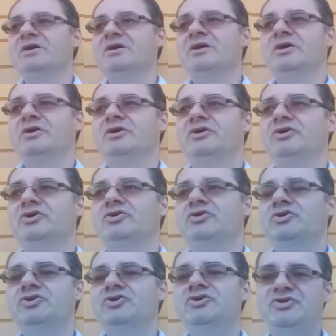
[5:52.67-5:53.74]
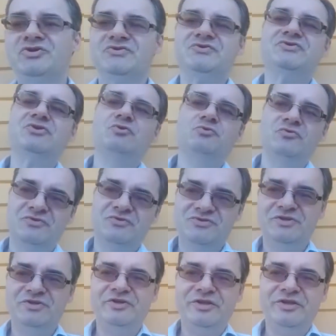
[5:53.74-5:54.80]
E, I nie został, mówiąc
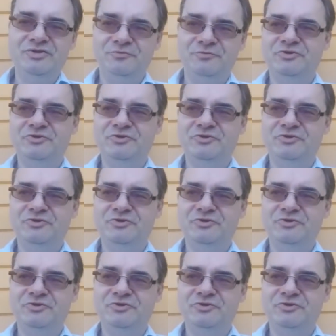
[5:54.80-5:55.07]
delikatnie,